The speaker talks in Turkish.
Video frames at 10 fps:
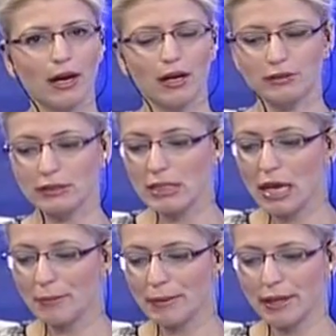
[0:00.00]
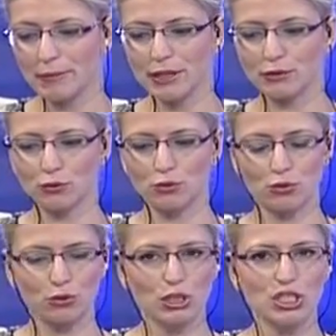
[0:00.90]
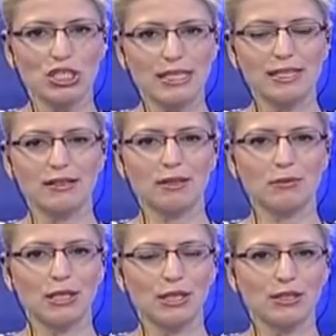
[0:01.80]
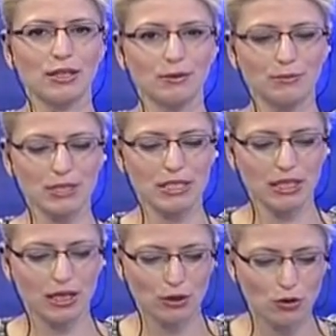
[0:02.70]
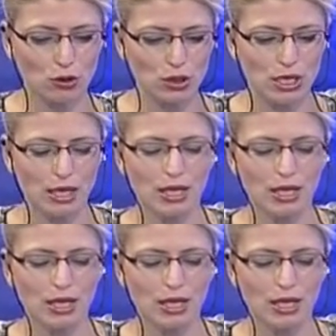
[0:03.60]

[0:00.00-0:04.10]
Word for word: Artık ne yapılabilir konusunda ciddi tedbirlerin alınması gerekiyor.